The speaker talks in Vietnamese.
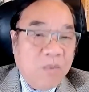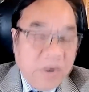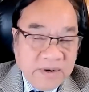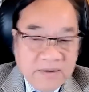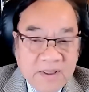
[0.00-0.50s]

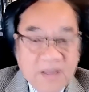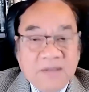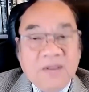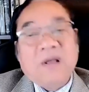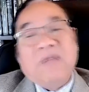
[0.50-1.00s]
muốn
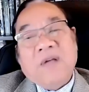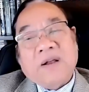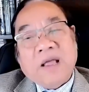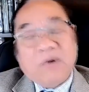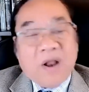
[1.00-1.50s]
nhưng cái việc
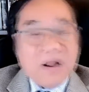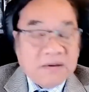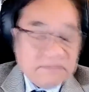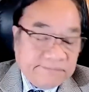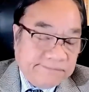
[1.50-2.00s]
này nó đã
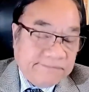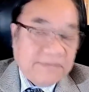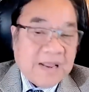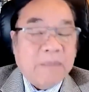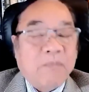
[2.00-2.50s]

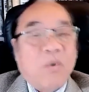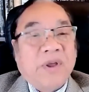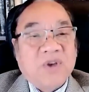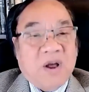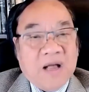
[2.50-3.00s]
gặp một
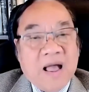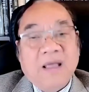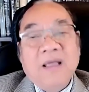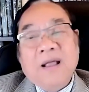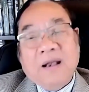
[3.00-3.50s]
cái trở ngại
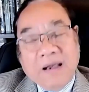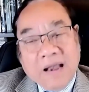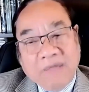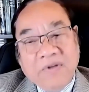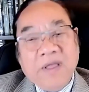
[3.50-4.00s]

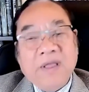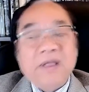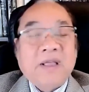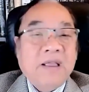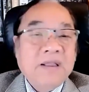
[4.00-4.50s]
là vì
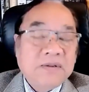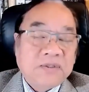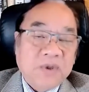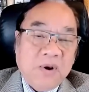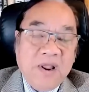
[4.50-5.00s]
cái
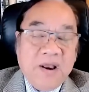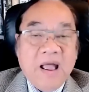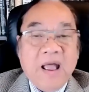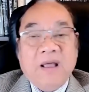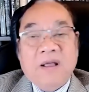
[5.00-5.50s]
sự liên
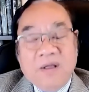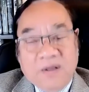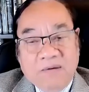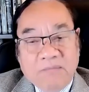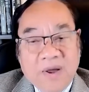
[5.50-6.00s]
hệ
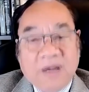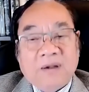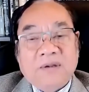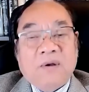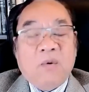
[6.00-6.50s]
mà
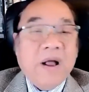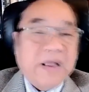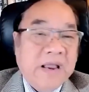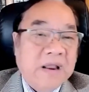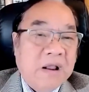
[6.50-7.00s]
Hoa
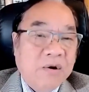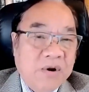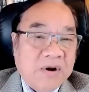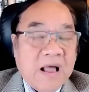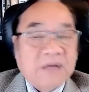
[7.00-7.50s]
Kỳ đã đưa
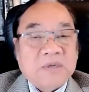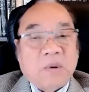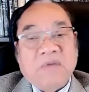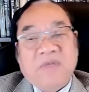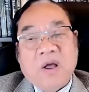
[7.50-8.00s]
ra trong
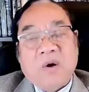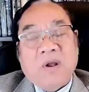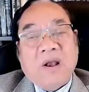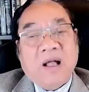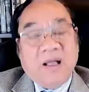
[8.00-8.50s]
cái việc gọi
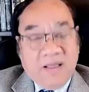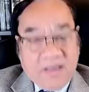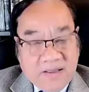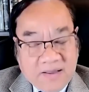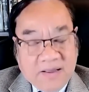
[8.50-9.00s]
là
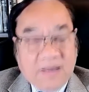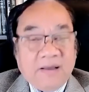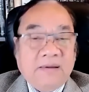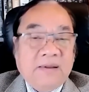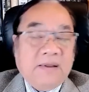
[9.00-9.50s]
uh,
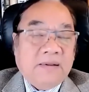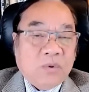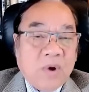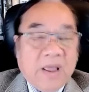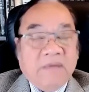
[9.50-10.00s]

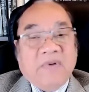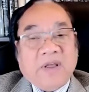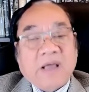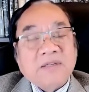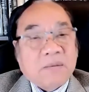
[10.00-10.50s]
thỏa hiệp về
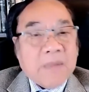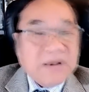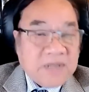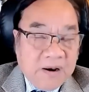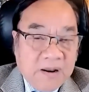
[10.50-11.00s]
các chất
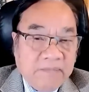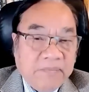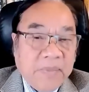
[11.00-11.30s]
bán dẫn đó